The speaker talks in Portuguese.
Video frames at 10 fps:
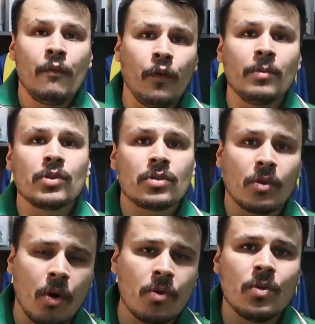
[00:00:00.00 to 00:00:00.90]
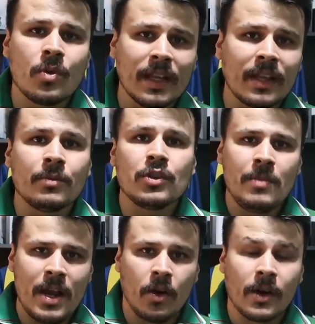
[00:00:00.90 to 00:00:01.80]
fomos com o que temos de
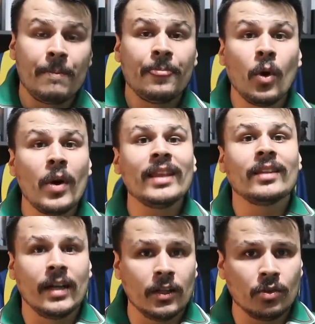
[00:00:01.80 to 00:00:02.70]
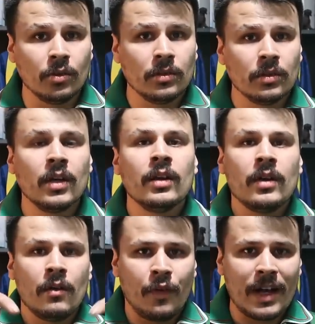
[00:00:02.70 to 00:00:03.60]
melhor. No entanto,
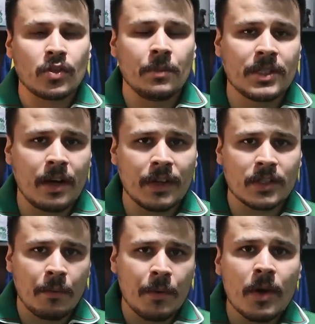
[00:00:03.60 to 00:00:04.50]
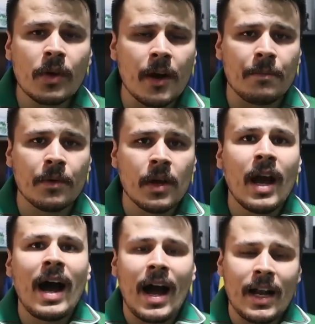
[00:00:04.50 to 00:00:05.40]
faço a observação para o meio campo.
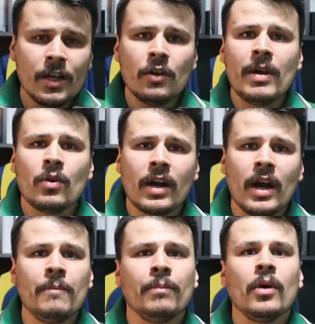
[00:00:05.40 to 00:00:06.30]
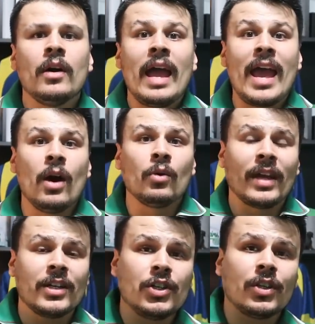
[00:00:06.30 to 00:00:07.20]
Ali no meio campo é o
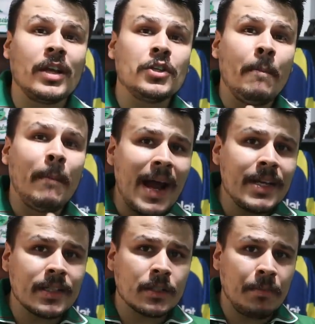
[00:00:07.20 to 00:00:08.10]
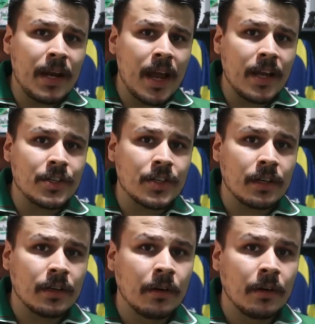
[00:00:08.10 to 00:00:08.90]
que a gente tem de mais experiente